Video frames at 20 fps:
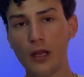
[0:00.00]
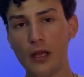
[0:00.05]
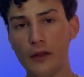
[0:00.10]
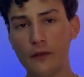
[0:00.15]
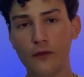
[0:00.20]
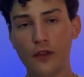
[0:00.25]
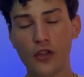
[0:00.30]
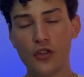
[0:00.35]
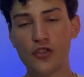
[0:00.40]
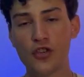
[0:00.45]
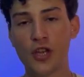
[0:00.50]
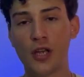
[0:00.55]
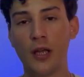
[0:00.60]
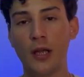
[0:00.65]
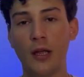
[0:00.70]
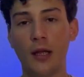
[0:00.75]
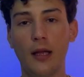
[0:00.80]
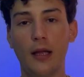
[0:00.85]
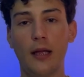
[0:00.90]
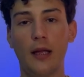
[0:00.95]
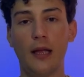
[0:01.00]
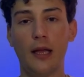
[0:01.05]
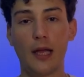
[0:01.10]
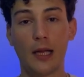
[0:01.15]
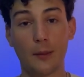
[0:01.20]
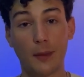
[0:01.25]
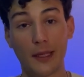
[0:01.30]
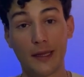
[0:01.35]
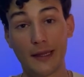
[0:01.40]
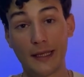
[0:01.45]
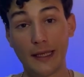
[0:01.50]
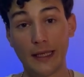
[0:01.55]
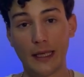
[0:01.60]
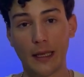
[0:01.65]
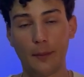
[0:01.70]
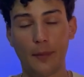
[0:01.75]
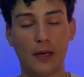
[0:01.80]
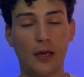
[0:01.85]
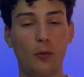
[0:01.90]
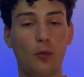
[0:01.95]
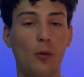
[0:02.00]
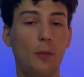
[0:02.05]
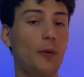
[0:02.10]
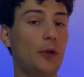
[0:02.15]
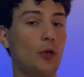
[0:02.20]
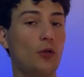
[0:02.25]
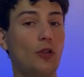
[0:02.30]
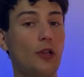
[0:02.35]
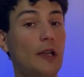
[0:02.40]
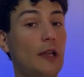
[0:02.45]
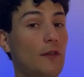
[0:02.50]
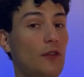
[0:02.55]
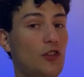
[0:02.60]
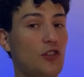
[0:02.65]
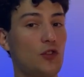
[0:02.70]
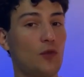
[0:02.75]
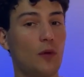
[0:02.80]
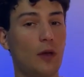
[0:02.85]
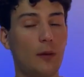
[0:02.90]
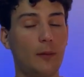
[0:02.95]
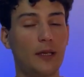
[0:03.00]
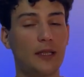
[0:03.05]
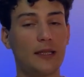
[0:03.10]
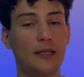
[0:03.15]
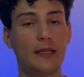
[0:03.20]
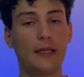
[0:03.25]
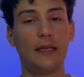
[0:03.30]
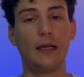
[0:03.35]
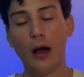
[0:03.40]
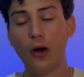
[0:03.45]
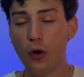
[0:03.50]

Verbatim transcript: invece eh, la mattina, perché in quel periodo lì la facevo la mattina.